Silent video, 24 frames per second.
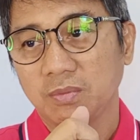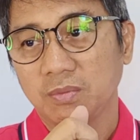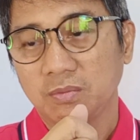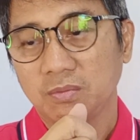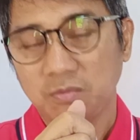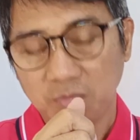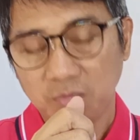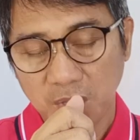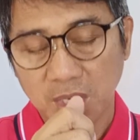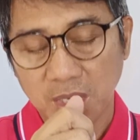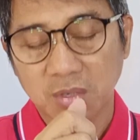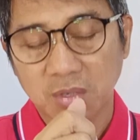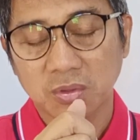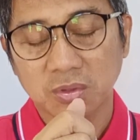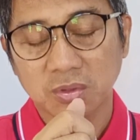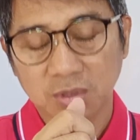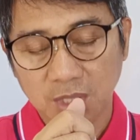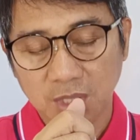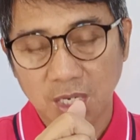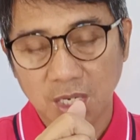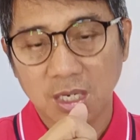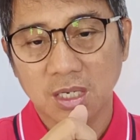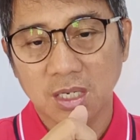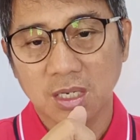meron
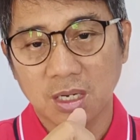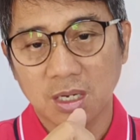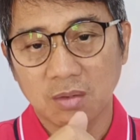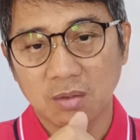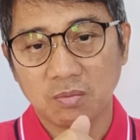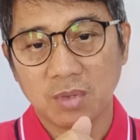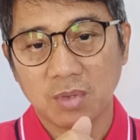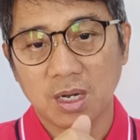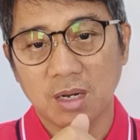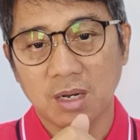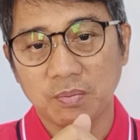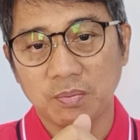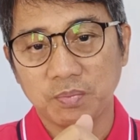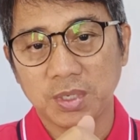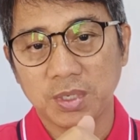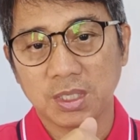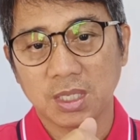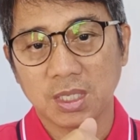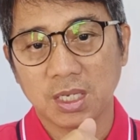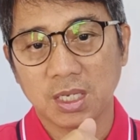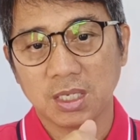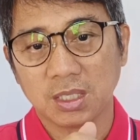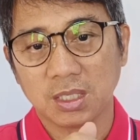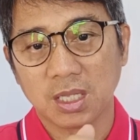talagang mga
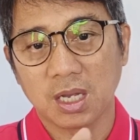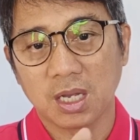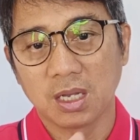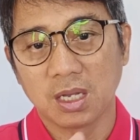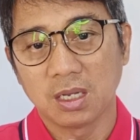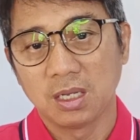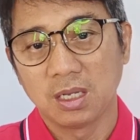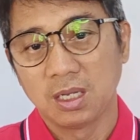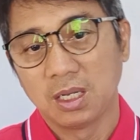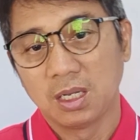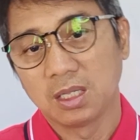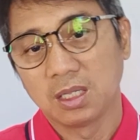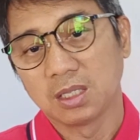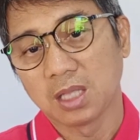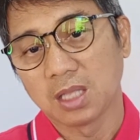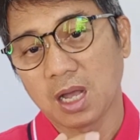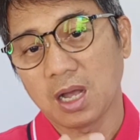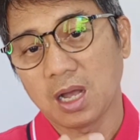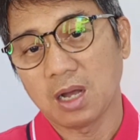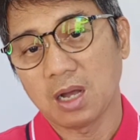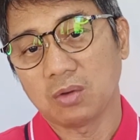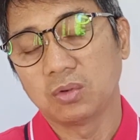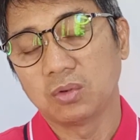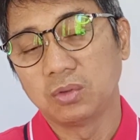Pinay na
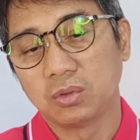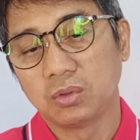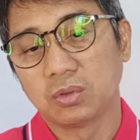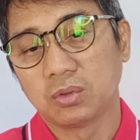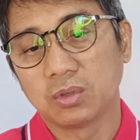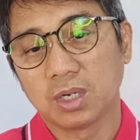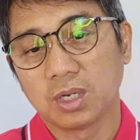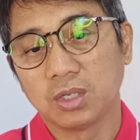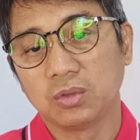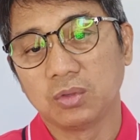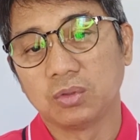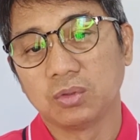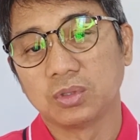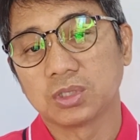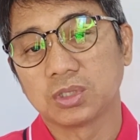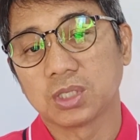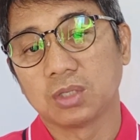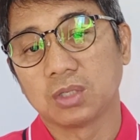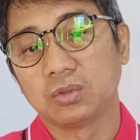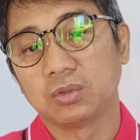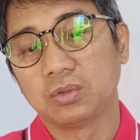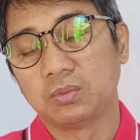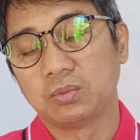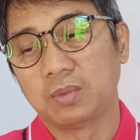nakakulong ngayon sa
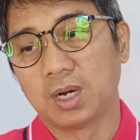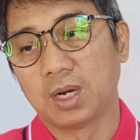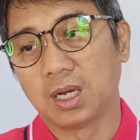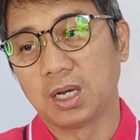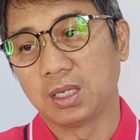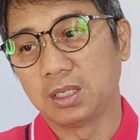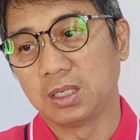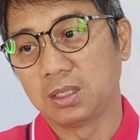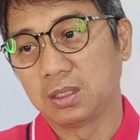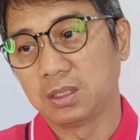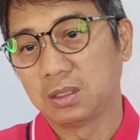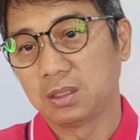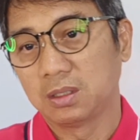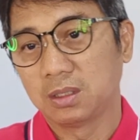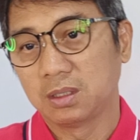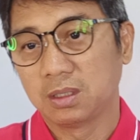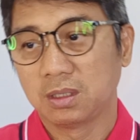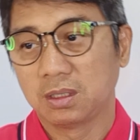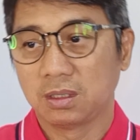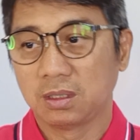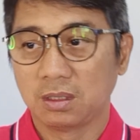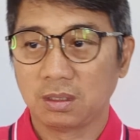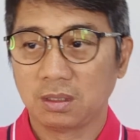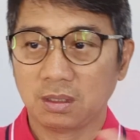Dubai
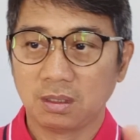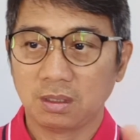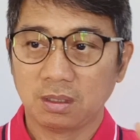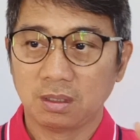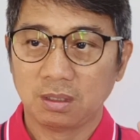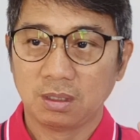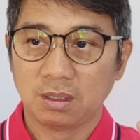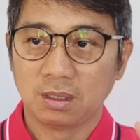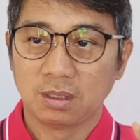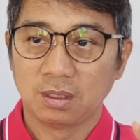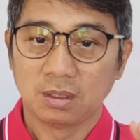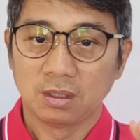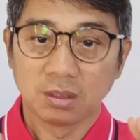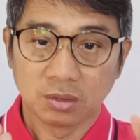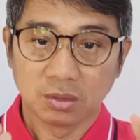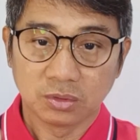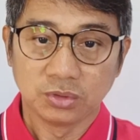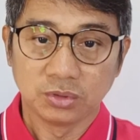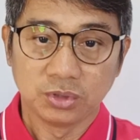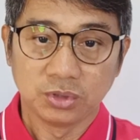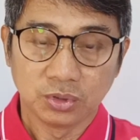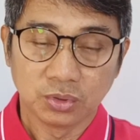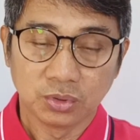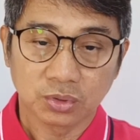
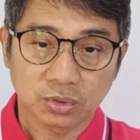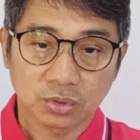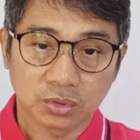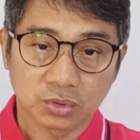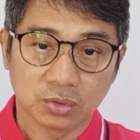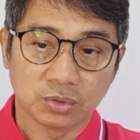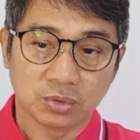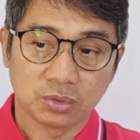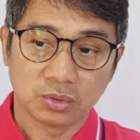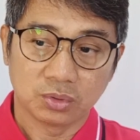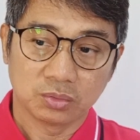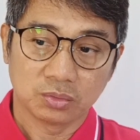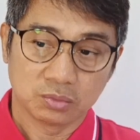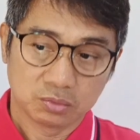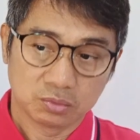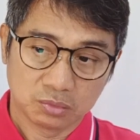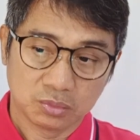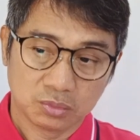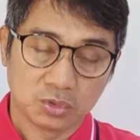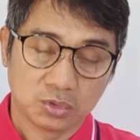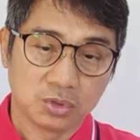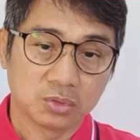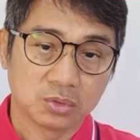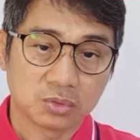due to
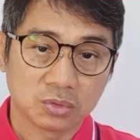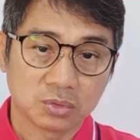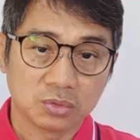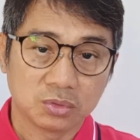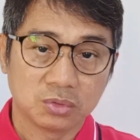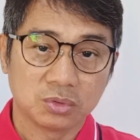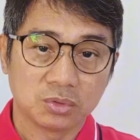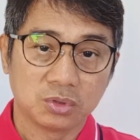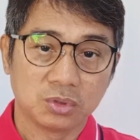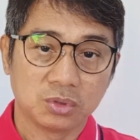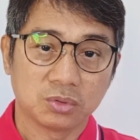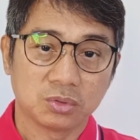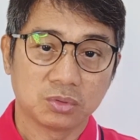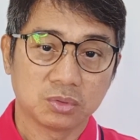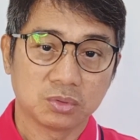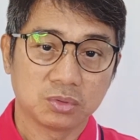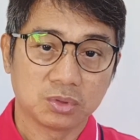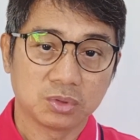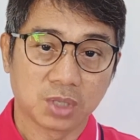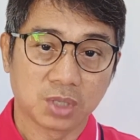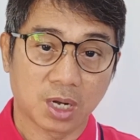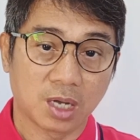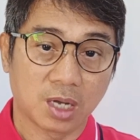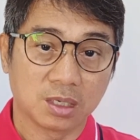yung, yung
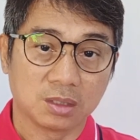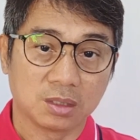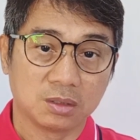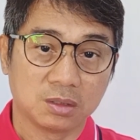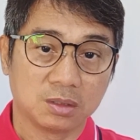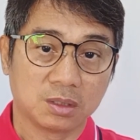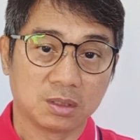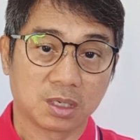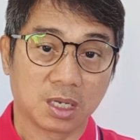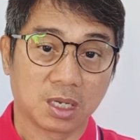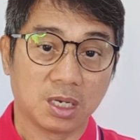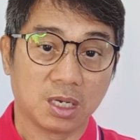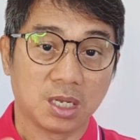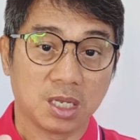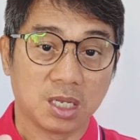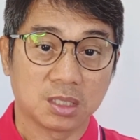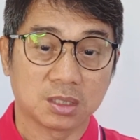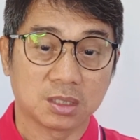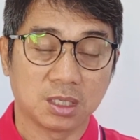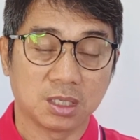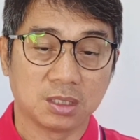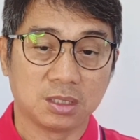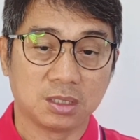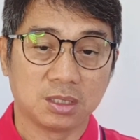
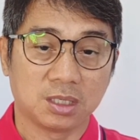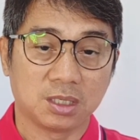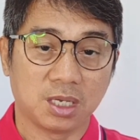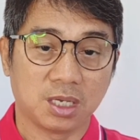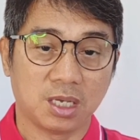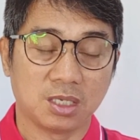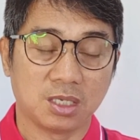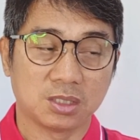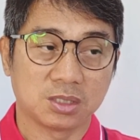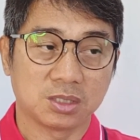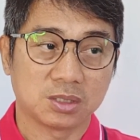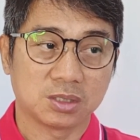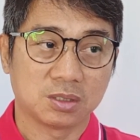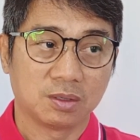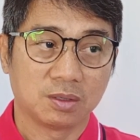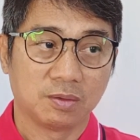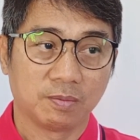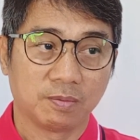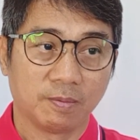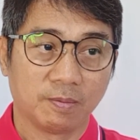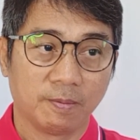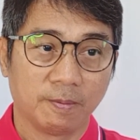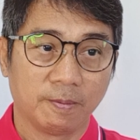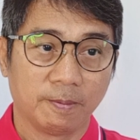drug-related case.
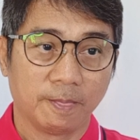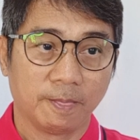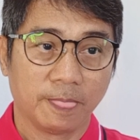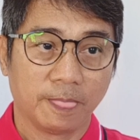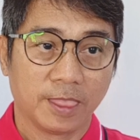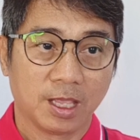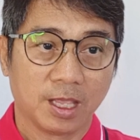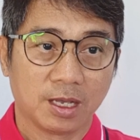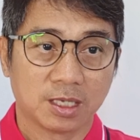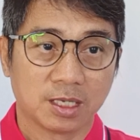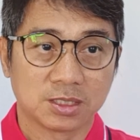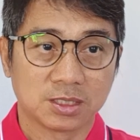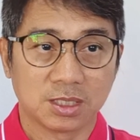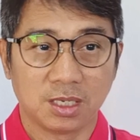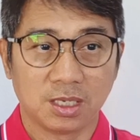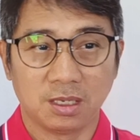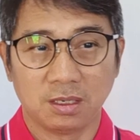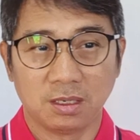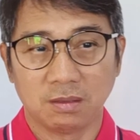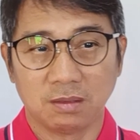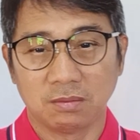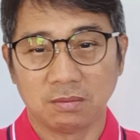Kasi,